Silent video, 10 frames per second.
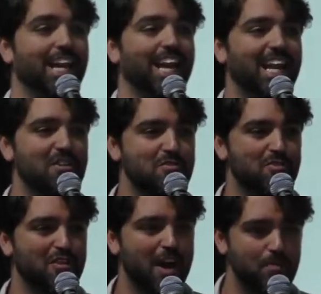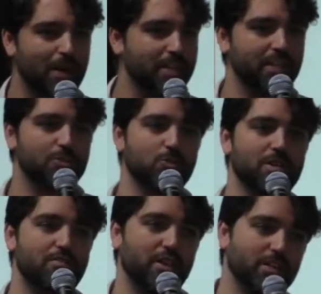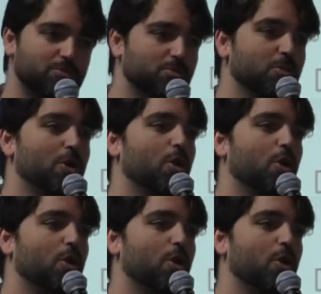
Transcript: levar para dentro do evento